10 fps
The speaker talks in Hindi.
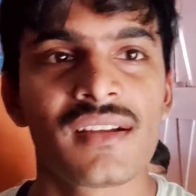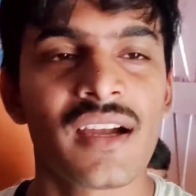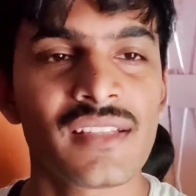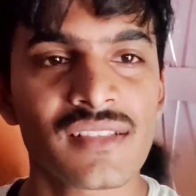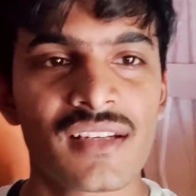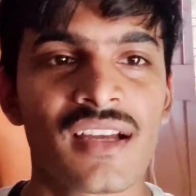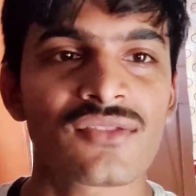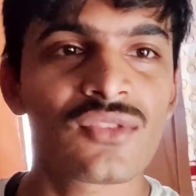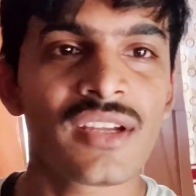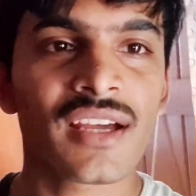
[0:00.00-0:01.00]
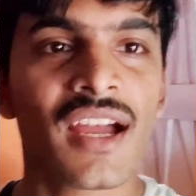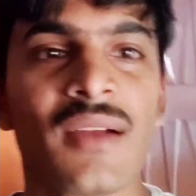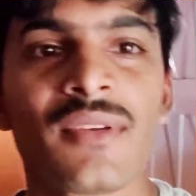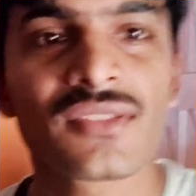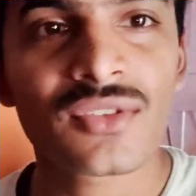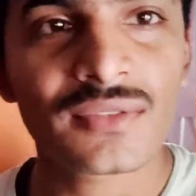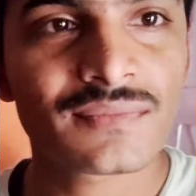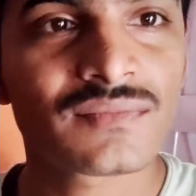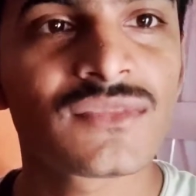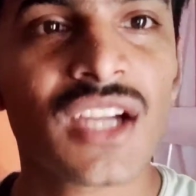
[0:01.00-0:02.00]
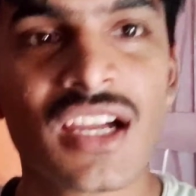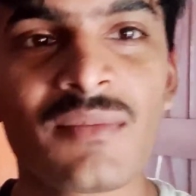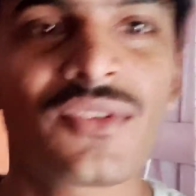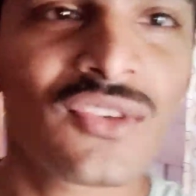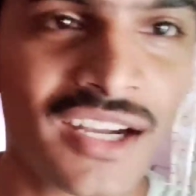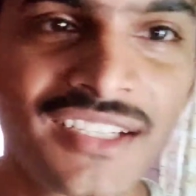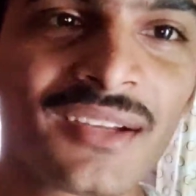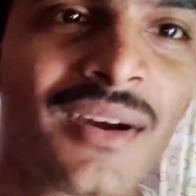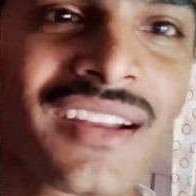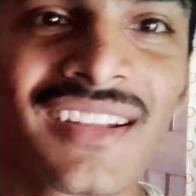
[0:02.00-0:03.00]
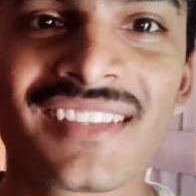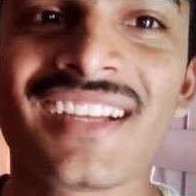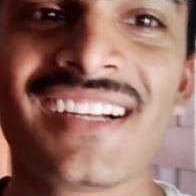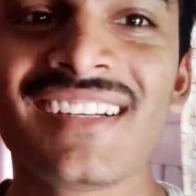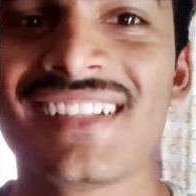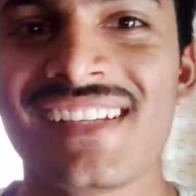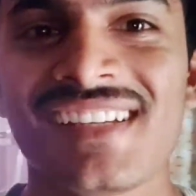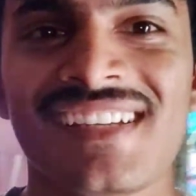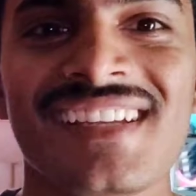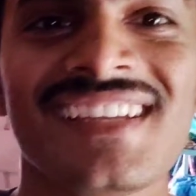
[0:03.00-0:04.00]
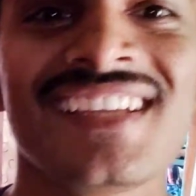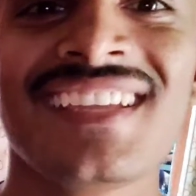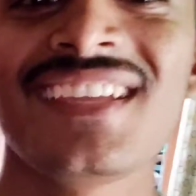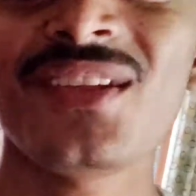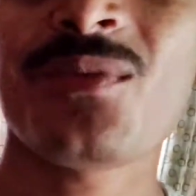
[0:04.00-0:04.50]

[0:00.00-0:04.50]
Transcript: गाइस कल रात को लेकर आया मैं इसको झांकी बकुल आटी मार रहा था हाँ। ये